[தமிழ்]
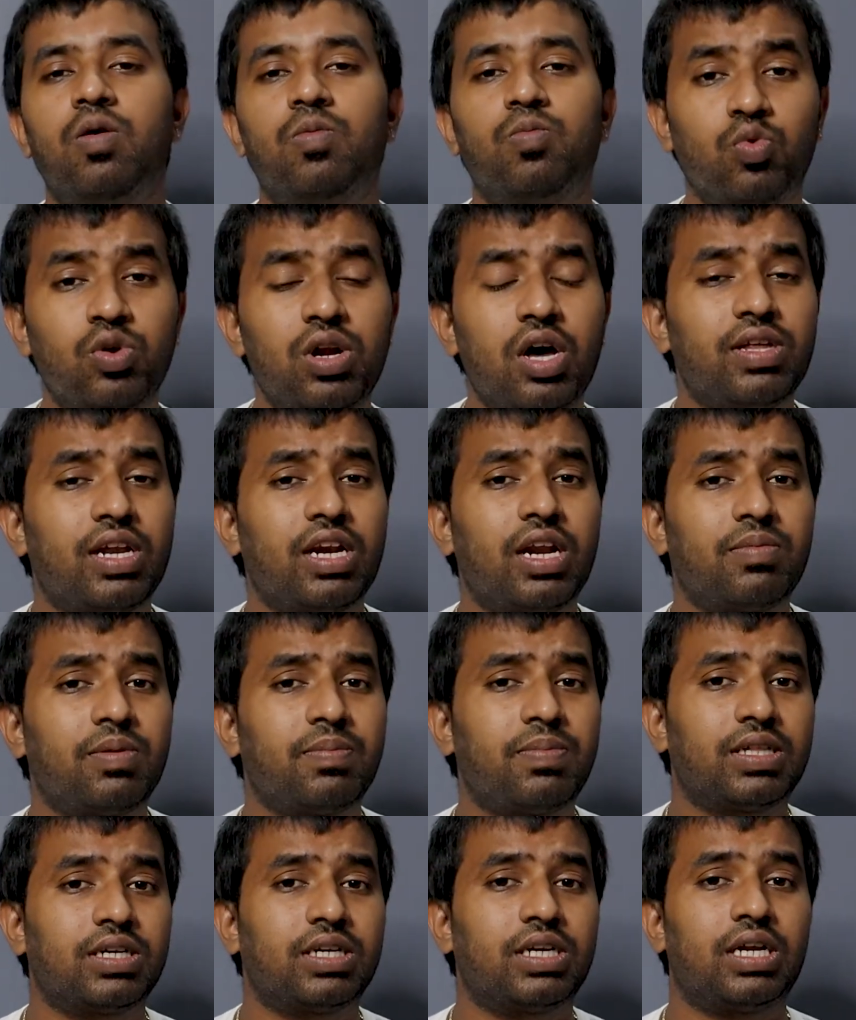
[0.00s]
மூணாவது என்ன
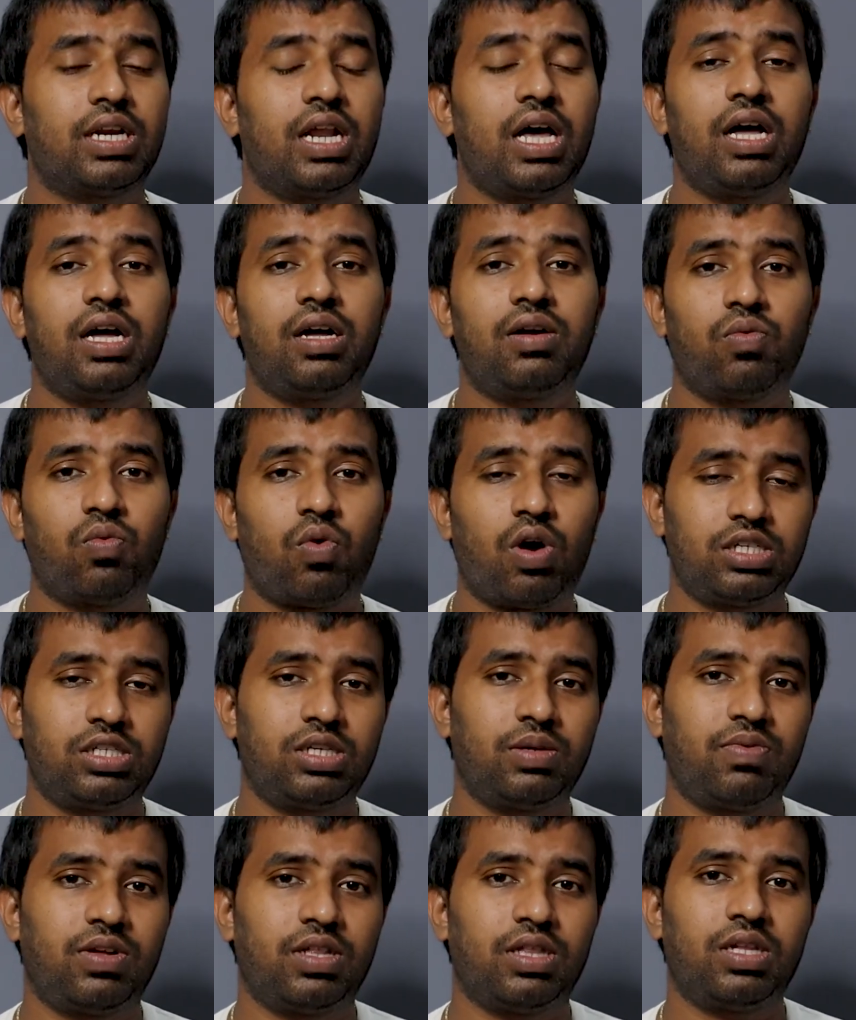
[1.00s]
பாத்துக்கிட்டீங்கன்னா
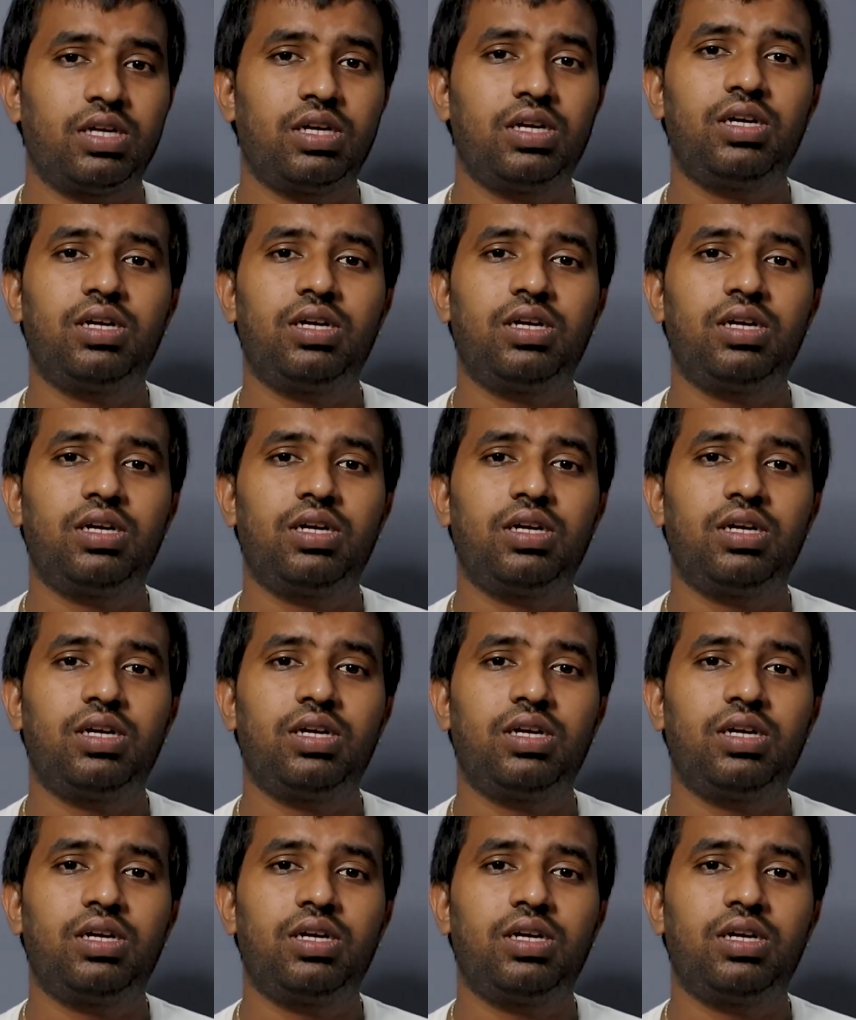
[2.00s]
வாட்ஸ்அப் வந்து